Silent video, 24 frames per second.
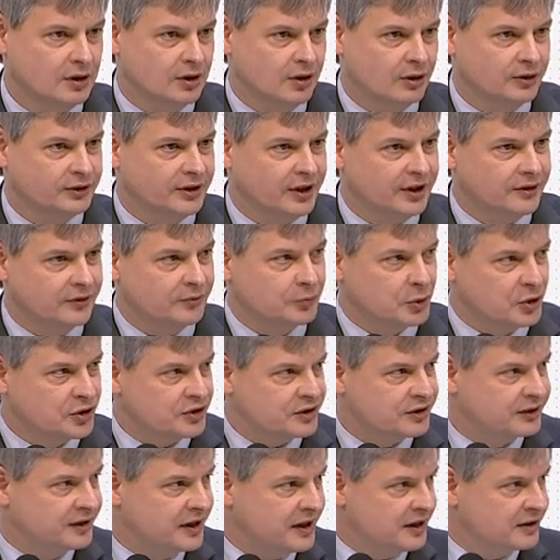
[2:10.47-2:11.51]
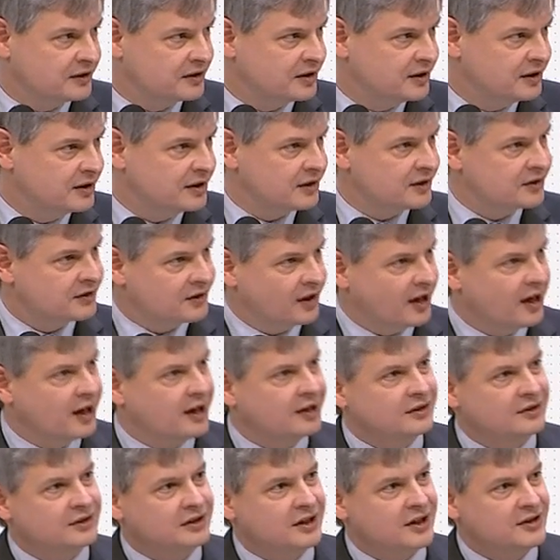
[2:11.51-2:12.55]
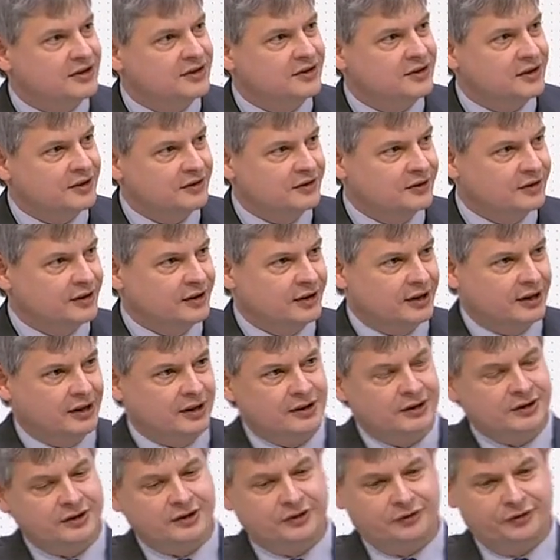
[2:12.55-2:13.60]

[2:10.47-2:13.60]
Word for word: Und dann muss ich denjenigen sagen, die jetzt in äh,